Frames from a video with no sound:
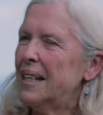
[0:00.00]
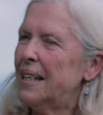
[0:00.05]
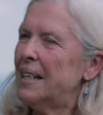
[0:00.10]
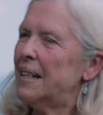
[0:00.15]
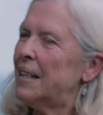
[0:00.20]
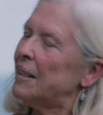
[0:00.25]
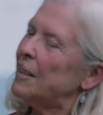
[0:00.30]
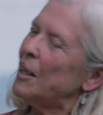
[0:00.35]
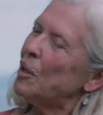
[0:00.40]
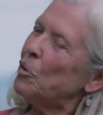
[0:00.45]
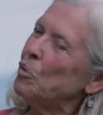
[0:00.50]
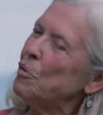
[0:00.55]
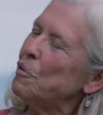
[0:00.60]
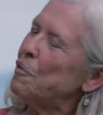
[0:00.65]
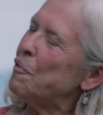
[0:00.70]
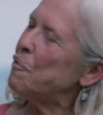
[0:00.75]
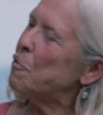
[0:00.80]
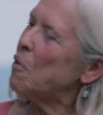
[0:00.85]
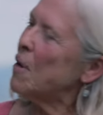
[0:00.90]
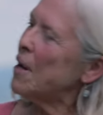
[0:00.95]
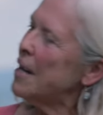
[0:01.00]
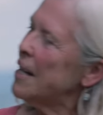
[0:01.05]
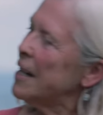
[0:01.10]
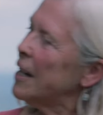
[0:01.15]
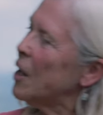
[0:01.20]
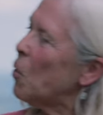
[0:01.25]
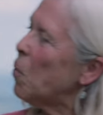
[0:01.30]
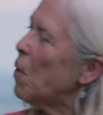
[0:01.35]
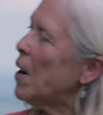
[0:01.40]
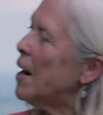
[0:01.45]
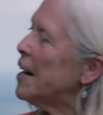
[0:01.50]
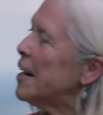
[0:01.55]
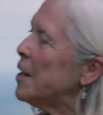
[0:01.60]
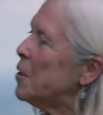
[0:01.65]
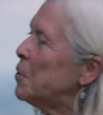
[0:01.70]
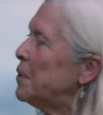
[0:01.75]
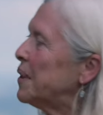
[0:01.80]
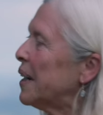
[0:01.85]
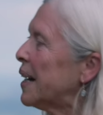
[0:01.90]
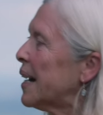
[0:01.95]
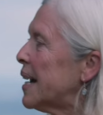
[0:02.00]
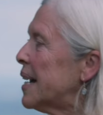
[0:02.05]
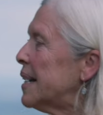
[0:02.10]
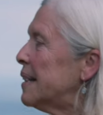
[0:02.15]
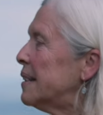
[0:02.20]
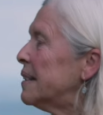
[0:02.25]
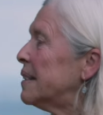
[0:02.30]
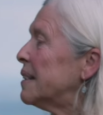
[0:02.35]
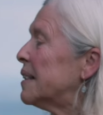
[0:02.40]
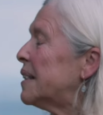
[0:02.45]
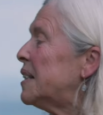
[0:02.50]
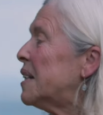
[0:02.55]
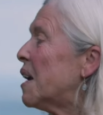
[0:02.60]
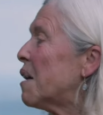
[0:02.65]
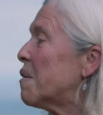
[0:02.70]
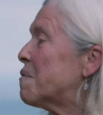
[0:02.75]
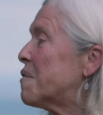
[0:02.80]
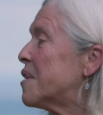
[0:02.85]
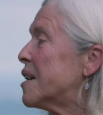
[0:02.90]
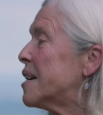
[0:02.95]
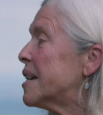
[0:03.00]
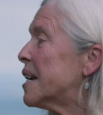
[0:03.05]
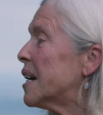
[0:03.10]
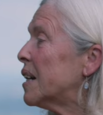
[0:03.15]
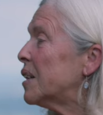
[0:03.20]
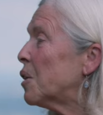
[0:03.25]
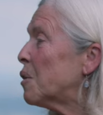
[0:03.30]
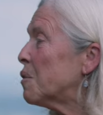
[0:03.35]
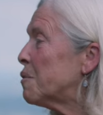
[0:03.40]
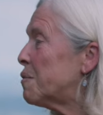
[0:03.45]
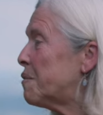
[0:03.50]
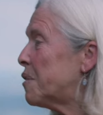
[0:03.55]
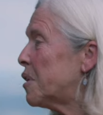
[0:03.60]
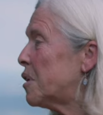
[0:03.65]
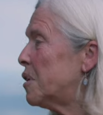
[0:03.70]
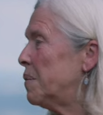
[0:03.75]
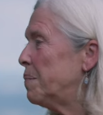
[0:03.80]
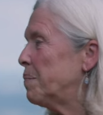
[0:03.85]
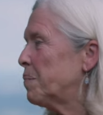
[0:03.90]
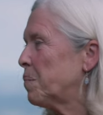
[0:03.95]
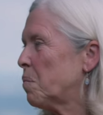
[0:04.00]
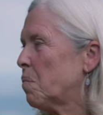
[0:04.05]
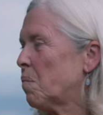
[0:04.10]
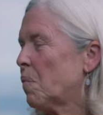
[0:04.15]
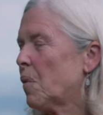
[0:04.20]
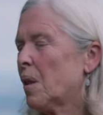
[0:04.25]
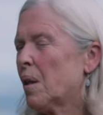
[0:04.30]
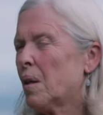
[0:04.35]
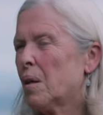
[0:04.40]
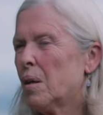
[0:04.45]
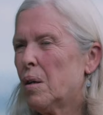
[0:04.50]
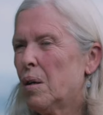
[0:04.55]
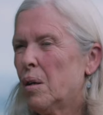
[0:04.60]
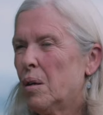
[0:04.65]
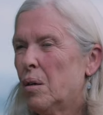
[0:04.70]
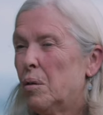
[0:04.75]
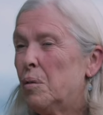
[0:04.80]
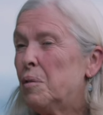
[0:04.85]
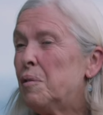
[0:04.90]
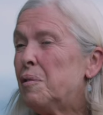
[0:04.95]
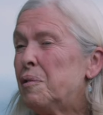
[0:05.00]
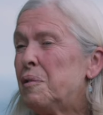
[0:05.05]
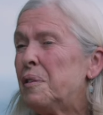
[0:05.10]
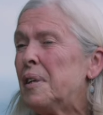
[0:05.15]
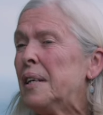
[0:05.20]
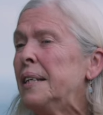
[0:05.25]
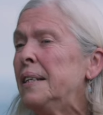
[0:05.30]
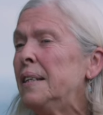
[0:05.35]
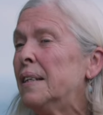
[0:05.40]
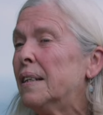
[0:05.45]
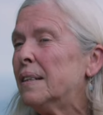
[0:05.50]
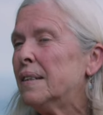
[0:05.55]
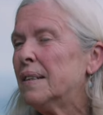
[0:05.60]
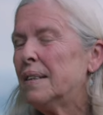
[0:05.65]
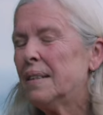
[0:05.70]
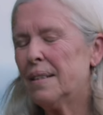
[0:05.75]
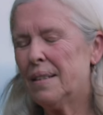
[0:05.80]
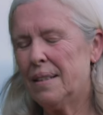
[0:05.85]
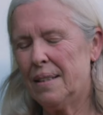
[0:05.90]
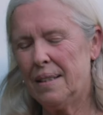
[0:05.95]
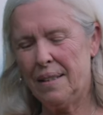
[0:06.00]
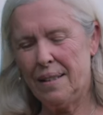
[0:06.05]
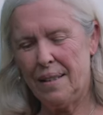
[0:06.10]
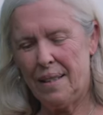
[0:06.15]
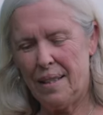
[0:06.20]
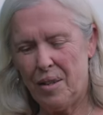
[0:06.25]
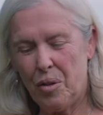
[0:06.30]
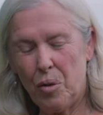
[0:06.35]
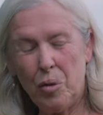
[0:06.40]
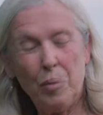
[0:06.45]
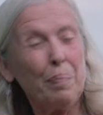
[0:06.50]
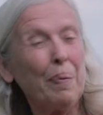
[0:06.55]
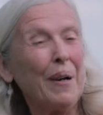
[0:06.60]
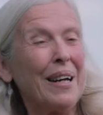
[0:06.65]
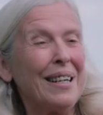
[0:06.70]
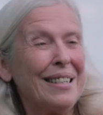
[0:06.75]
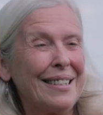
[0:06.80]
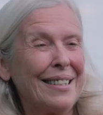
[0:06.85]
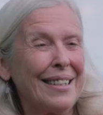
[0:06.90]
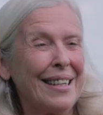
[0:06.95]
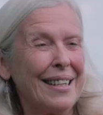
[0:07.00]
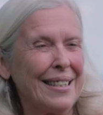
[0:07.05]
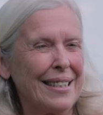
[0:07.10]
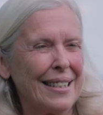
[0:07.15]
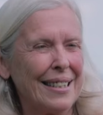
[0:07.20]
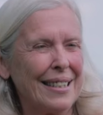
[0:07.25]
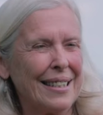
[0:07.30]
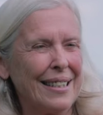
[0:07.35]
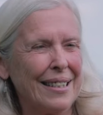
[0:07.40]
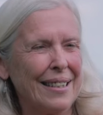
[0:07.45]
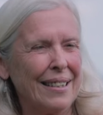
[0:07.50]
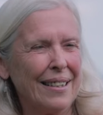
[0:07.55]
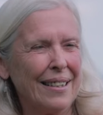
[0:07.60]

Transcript: Il était une fois un roi et une reine qui avaient un enfant, une fille, une princesse.